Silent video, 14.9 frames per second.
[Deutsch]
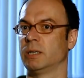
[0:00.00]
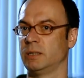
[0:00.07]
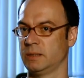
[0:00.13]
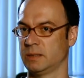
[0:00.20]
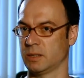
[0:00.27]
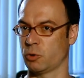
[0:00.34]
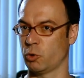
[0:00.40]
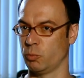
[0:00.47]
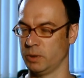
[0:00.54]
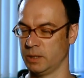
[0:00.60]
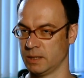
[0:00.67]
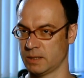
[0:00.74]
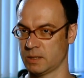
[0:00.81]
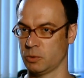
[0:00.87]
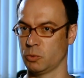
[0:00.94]
in dieser
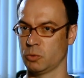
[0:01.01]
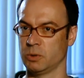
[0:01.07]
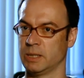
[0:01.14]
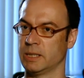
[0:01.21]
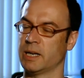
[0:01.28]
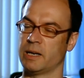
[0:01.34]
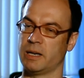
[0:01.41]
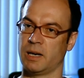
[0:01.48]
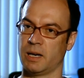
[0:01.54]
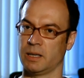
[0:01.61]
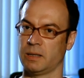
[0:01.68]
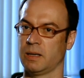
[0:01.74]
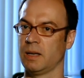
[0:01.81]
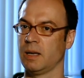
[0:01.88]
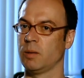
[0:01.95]
Kombination, in einer
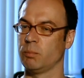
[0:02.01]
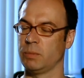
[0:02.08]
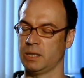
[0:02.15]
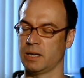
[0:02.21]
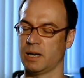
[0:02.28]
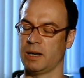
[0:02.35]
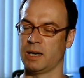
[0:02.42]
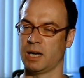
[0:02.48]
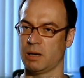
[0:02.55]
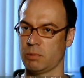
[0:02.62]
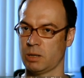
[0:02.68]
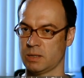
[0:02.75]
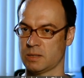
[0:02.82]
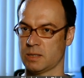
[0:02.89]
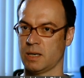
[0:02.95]
Art medialen
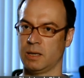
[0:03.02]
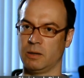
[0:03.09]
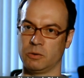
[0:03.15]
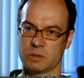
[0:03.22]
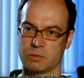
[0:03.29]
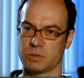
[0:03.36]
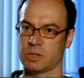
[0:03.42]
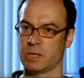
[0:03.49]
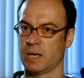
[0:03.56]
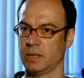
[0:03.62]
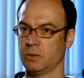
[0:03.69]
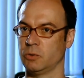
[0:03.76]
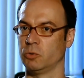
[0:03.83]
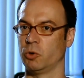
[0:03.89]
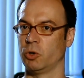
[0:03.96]
Arbeitsteilung zwischen
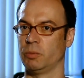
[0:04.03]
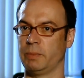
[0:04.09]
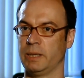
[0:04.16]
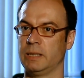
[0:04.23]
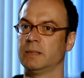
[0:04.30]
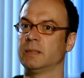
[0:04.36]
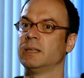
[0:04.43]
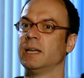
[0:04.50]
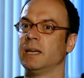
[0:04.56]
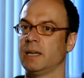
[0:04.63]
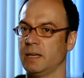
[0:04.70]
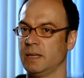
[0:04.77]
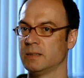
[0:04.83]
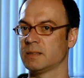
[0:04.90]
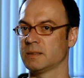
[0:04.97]
alten und neuen Medien,
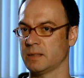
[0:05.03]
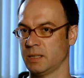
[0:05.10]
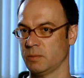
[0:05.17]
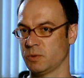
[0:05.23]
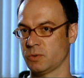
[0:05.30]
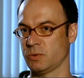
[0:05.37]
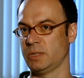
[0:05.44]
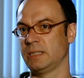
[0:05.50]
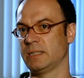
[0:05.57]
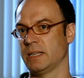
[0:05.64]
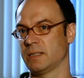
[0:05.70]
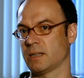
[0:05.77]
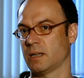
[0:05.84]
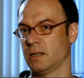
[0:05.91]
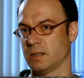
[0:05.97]
ist es eben zu
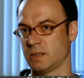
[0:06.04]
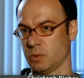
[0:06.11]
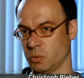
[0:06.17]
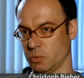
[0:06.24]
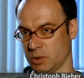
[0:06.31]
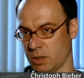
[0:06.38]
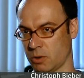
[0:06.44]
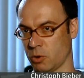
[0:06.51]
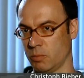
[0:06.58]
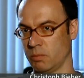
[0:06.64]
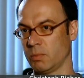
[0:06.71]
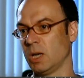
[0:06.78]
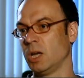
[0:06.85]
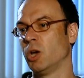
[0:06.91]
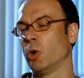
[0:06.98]
dieser Eskalation
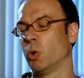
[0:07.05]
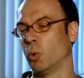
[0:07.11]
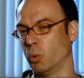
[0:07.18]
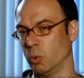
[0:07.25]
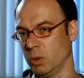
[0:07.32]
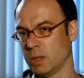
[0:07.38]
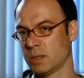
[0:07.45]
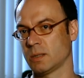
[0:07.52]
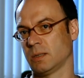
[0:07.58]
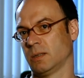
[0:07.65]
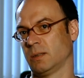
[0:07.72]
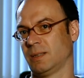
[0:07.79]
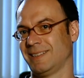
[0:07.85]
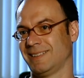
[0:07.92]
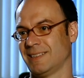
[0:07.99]
gekommen. Und
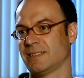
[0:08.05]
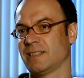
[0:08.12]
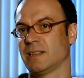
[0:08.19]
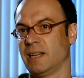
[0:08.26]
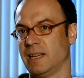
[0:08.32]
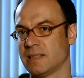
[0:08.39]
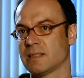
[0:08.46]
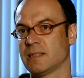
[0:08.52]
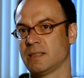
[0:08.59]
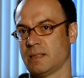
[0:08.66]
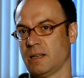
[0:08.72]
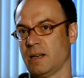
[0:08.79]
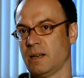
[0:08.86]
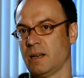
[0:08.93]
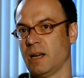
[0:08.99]
äh, das hat
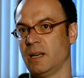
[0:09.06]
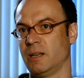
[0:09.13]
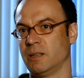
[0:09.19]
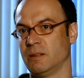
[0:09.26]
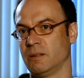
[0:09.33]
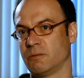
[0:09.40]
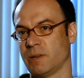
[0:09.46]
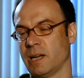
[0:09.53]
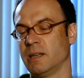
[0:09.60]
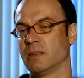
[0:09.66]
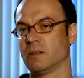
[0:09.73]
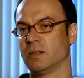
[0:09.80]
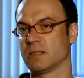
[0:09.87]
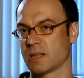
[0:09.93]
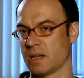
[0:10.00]
letztlich dann einen
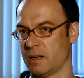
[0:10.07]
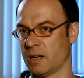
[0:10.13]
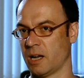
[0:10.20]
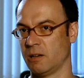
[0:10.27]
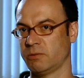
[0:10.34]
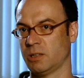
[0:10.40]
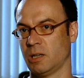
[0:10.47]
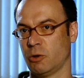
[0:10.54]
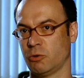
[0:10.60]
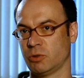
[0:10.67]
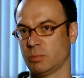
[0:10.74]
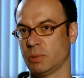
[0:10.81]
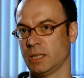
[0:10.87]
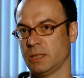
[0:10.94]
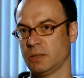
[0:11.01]
veränderten
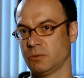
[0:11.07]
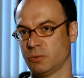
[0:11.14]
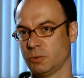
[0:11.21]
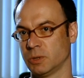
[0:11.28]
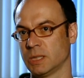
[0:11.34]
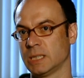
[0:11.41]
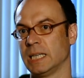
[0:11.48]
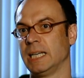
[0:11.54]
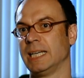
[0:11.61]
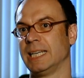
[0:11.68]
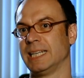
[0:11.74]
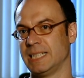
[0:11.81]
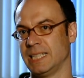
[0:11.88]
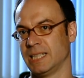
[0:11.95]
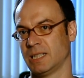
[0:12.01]
Skandalverlauf herbeigeführt,
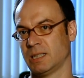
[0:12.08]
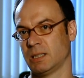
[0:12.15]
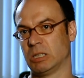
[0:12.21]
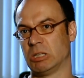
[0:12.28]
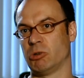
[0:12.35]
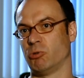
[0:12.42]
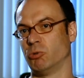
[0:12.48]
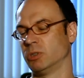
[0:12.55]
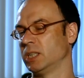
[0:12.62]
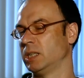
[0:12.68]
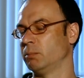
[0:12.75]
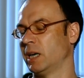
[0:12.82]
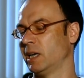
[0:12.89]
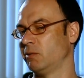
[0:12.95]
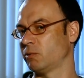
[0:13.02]
der unter
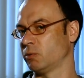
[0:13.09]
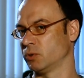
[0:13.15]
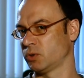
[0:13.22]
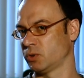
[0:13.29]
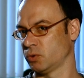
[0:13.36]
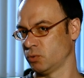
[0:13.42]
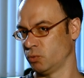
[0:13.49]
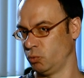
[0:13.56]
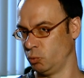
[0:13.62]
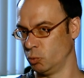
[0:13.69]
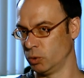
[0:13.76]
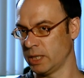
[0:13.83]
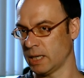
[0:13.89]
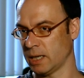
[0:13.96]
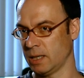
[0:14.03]
dem Einfluss
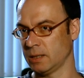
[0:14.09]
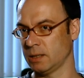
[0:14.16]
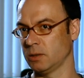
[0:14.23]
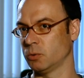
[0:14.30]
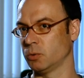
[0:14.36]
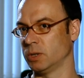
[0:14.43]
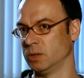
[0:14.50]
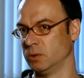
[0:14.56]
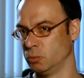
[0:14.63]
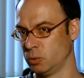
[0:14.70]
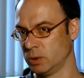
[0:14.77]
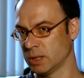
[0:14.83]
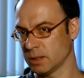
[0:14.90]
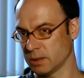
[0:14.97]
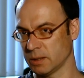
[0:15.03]
nur der alten oder
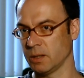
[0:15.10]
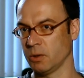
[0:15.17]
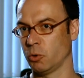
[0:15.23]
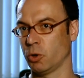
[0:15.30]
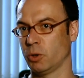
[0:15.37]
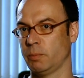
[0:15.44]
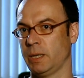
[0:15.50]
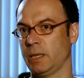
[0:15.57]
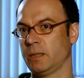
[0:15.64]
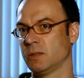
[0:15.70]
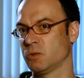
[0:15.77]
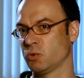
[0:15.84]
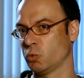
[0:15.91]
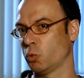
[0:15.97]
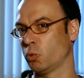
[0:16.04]
nur der neuen
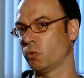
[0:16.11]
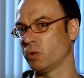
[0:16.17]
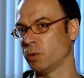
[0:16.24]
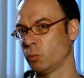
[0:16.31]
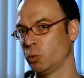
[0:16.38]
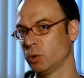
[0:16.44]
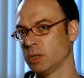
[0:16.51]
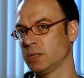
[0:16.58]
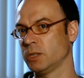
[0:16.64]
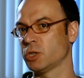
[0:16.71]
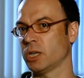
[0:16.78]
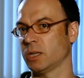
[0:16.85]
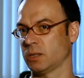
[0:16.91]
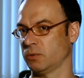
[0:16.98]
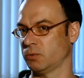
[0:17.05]
Medien so vermutlich nicht
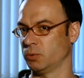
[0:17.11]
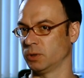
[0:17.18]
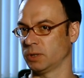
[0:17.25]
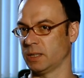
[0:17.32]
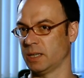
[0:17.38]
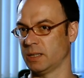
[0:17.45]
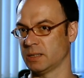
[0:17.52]
stattgefunden